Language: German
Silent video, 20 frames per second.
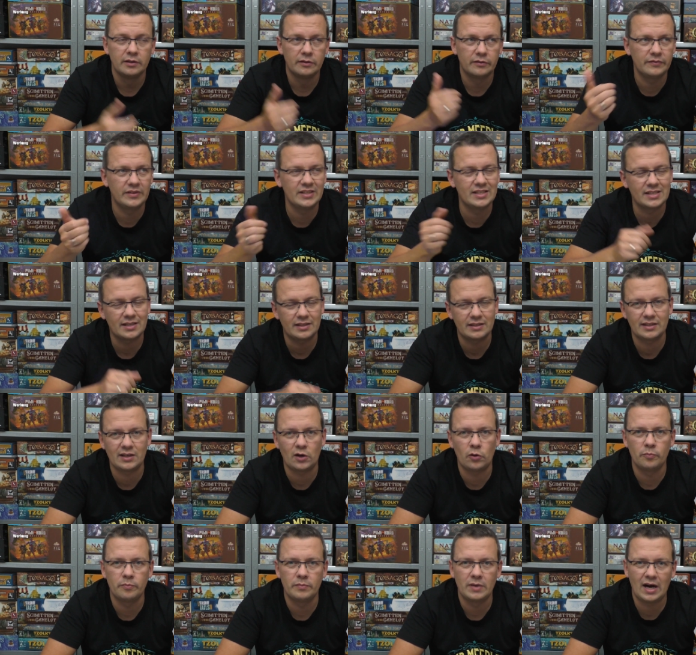Und wie gesagt,
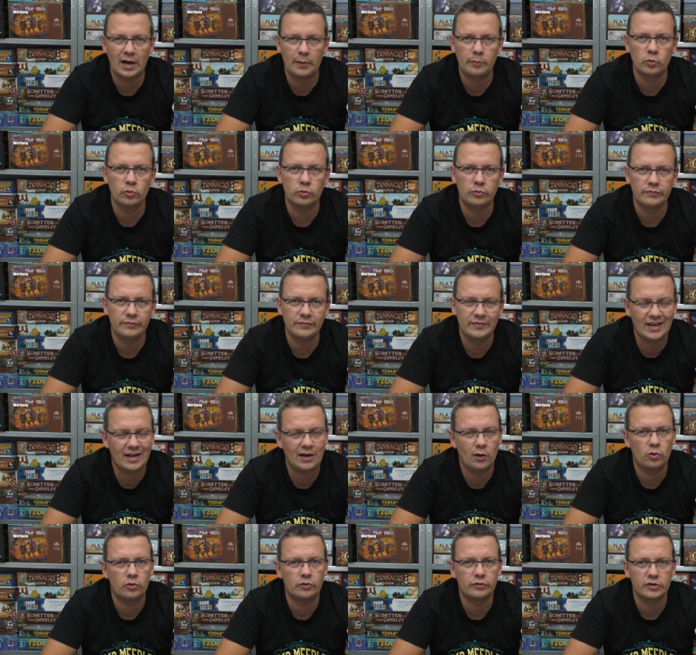Daumen, Abo wäre
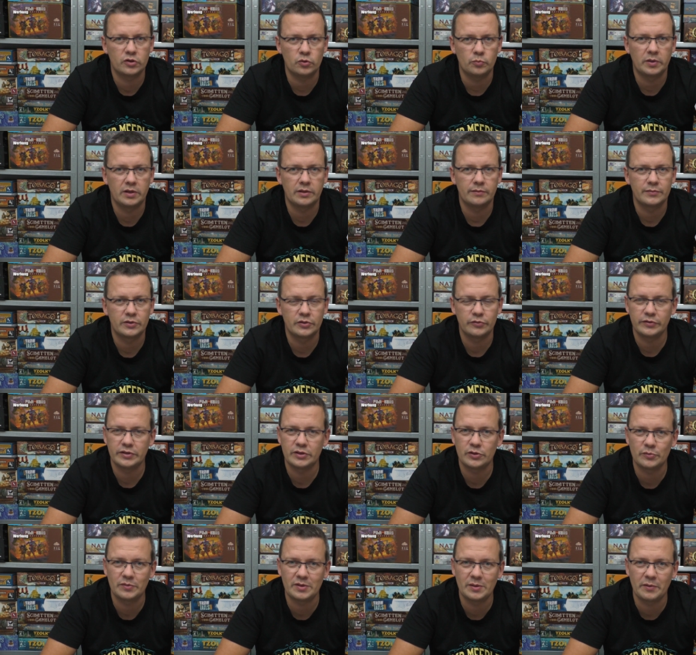auch super. So viel
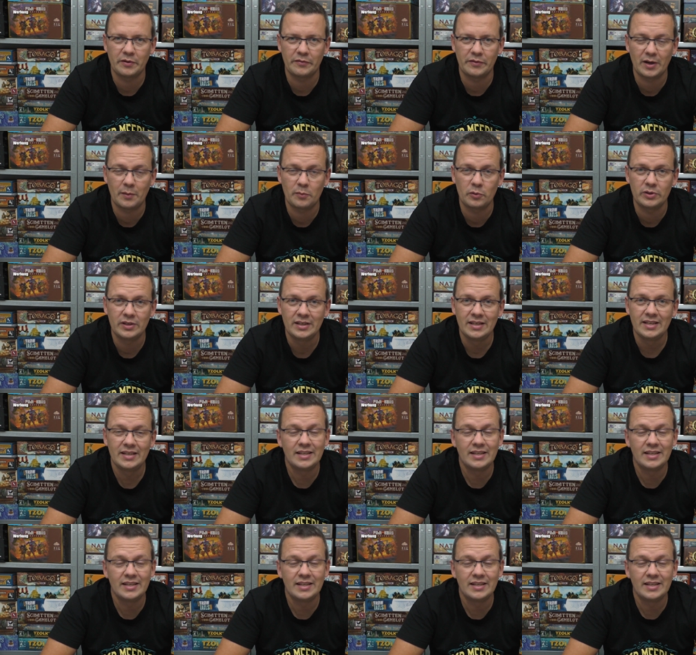zum Thema Werbung.